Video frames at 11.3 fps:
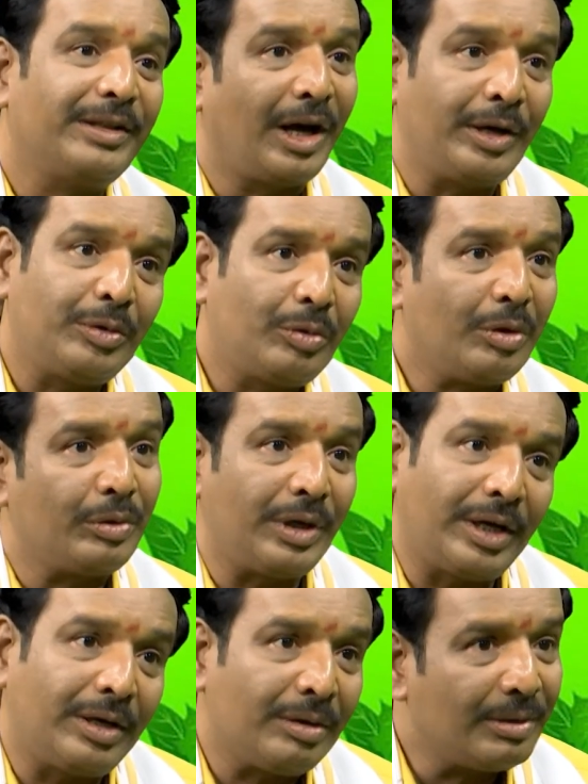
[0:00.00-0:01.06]
దానికి కూడా కొన్ని
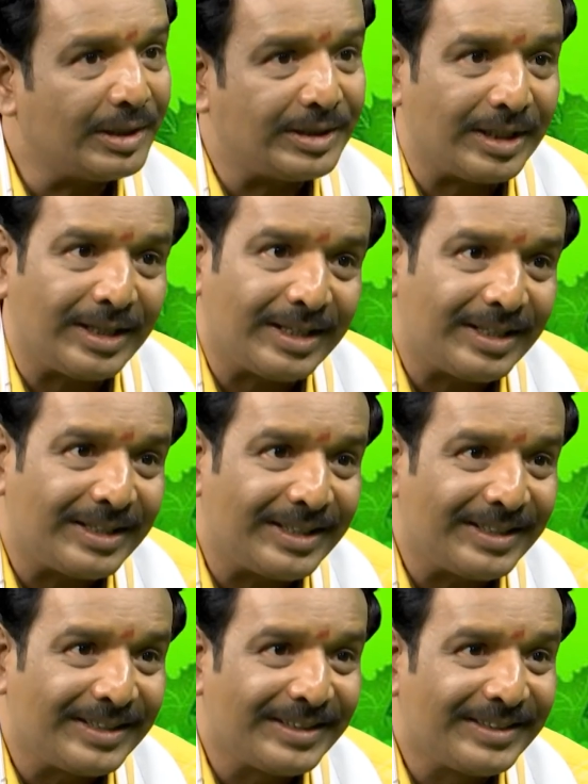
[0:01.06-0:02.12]
అడ్డంకులు వచ్చాయి కదండి
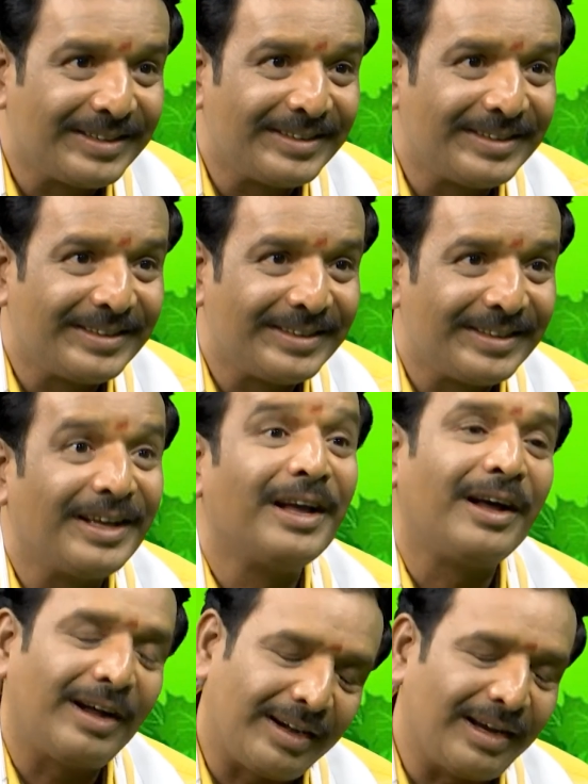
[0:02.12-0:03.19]

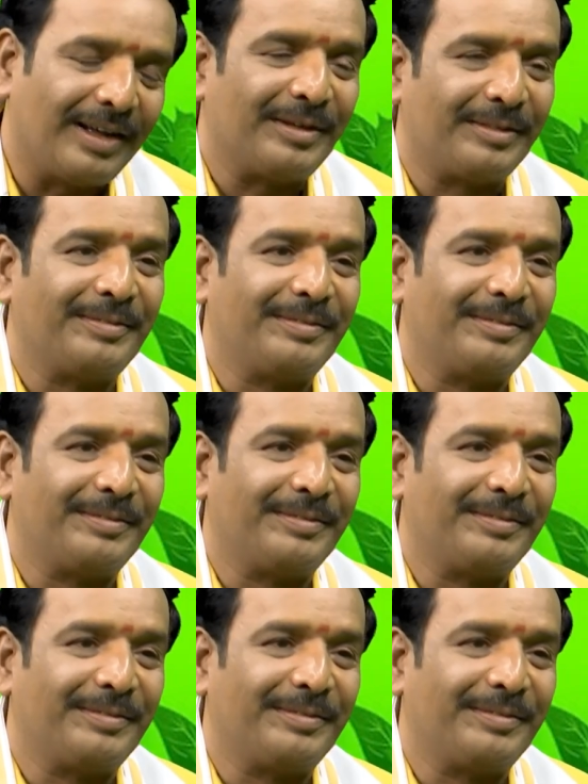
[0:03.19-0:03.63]
అట్లా